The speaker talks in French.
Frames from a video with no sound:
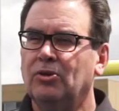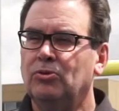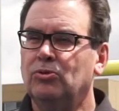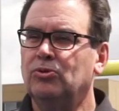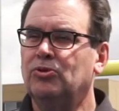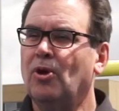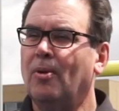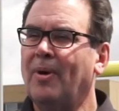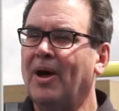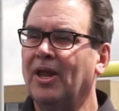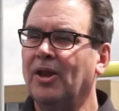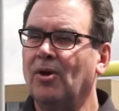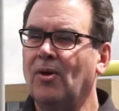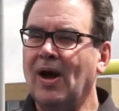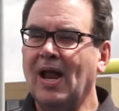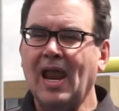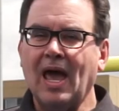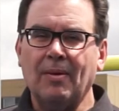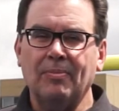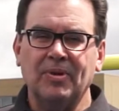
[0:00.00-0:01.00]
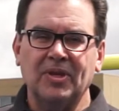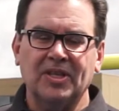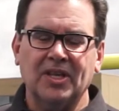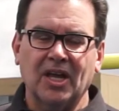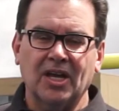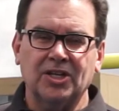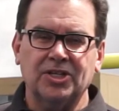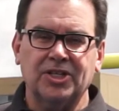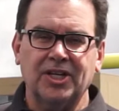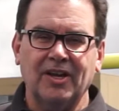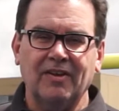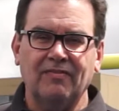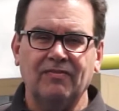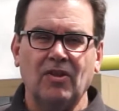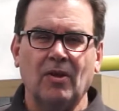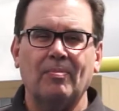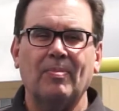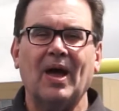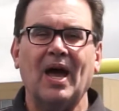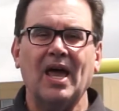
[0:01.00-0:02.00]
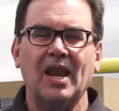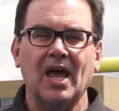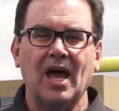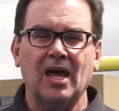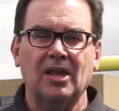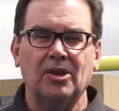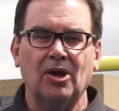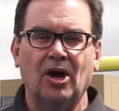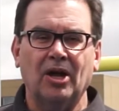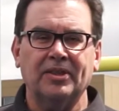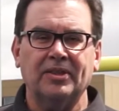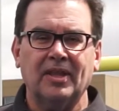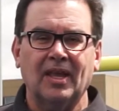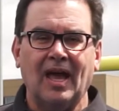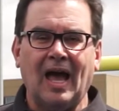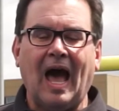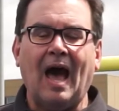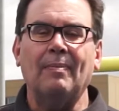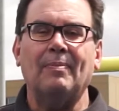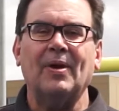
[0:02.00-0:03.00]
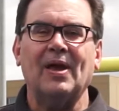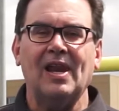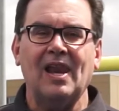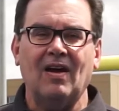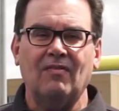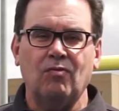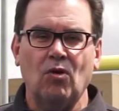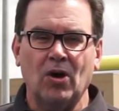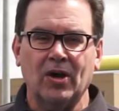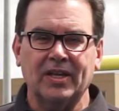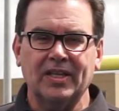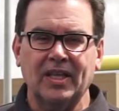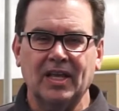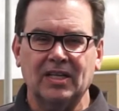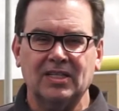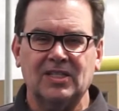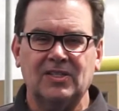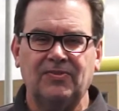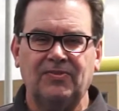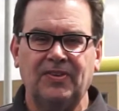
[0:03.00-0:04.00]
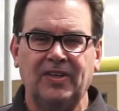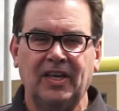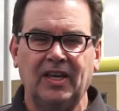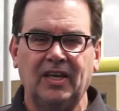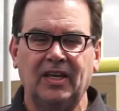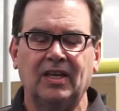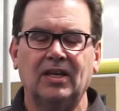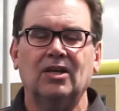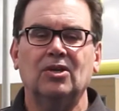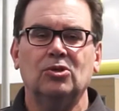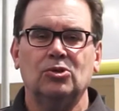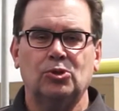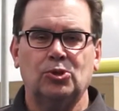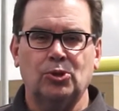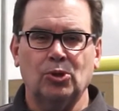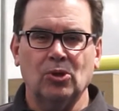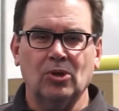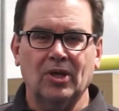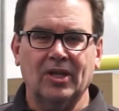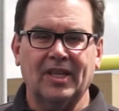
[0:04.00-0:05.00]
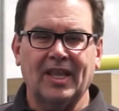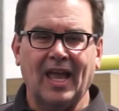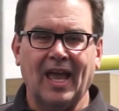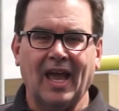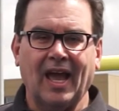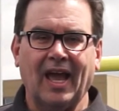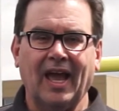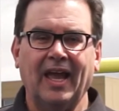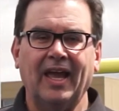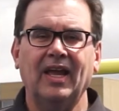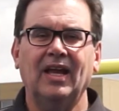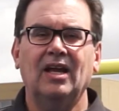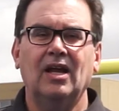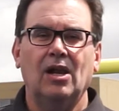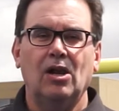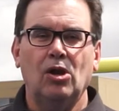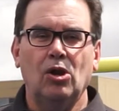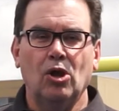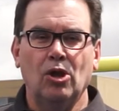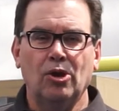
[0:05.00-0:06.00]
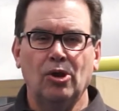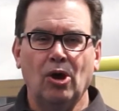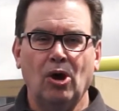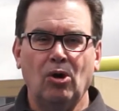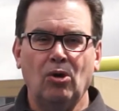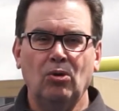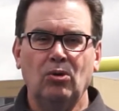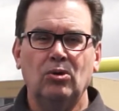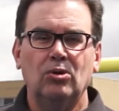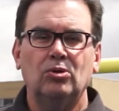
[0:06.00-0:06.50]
nous demanderons à l'arbitre en chef de prendre en note, après l'avoir identifié sur le terrain, le nom